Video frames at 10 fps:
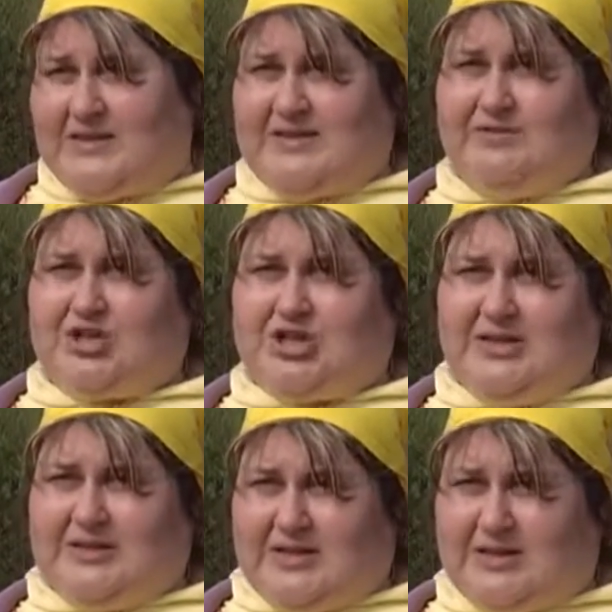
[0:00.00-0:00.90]

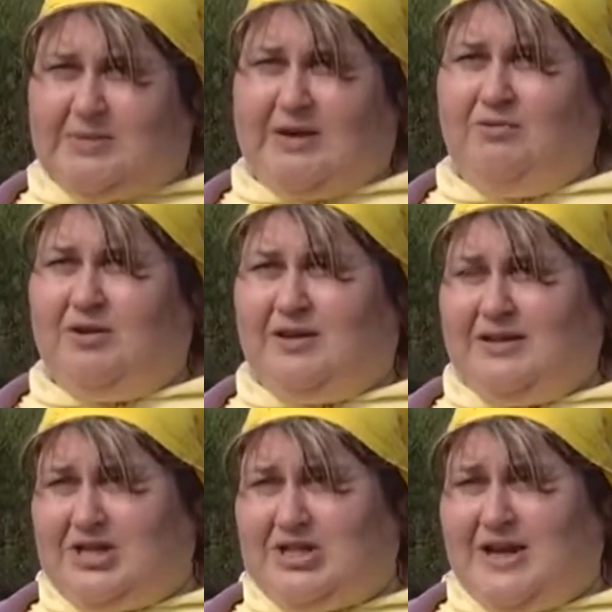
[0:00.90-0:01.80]
совершенно на
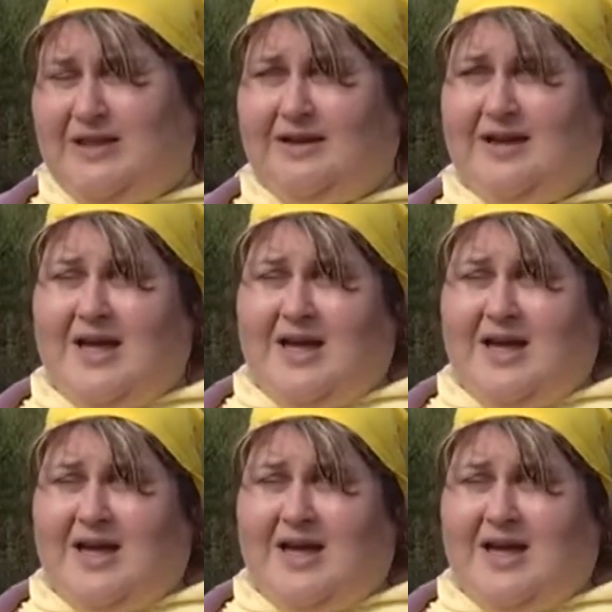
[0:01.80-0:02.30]
добровольных началах,